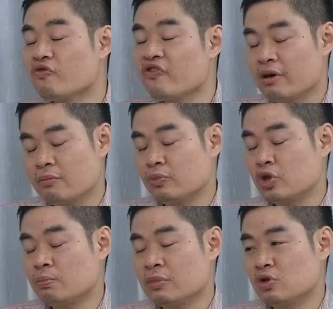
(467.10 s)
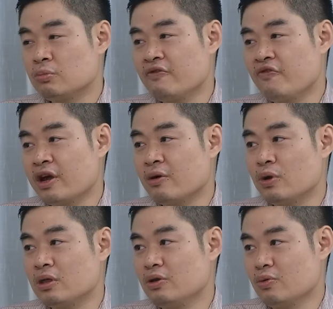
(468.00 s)
fair, but to be fair
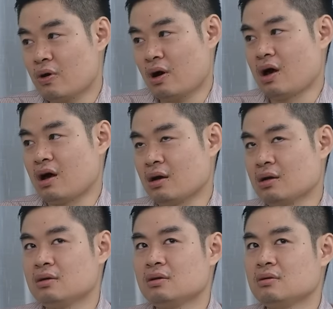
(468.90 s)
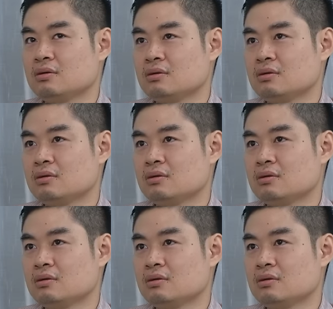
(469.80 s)
with you, ha? Mm.